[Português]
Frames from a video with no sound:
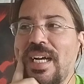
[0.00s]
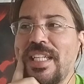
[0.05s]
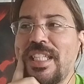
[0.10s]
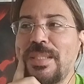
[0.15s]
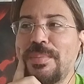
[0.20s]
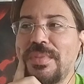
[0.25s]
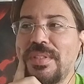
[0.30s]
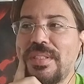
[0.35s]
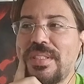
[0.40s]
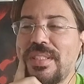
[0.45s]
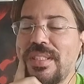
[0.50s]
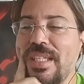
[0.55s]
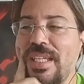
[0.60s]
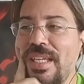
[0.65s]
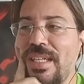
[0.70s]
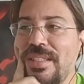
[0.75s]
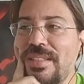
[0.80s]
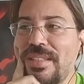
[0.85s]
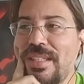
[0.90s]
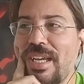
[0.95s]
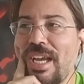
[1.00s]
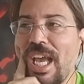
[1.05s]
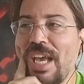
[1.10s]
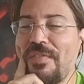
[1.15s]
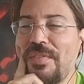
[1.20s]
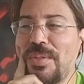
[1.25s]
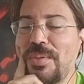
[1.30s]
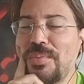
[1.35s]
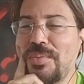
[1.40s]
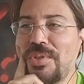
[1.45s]
Adams, ele
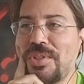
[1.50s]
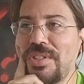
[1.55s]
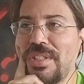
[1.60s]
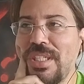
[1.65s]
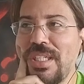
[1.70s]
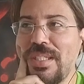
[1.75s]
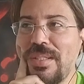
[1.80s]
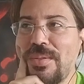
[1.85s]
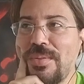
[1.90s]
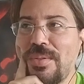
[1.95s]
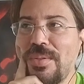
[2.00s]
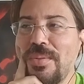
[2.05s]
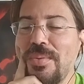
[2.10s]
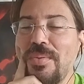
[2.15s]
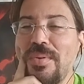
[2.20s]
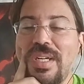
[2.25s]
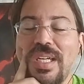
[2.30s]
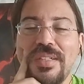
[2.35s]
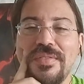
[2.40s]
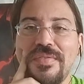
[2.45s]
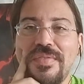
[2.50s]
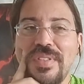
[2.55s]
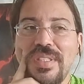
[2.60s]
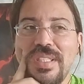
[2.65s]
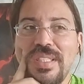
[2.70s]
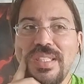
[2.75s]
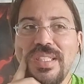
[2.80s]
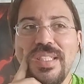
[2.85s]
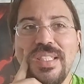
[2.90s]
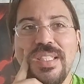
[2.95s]
escreve de um jeito que eu nunca
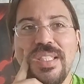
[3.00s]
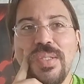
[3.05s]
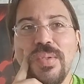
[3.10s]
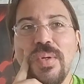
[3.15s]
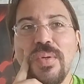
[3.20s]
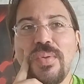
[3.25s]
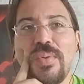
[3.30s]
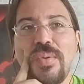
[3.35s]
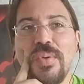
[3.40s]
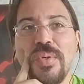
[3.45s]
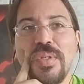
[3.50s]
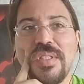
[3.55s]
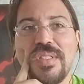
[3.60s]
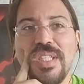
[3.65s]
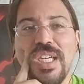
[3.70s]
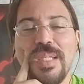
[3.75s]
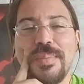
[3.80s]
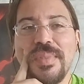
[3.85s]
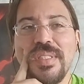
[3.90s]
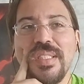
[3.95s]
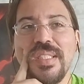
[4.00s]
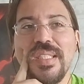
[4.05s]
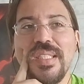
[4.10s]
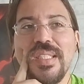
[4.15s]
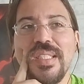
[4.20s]
vi em nenhum autor, sabe?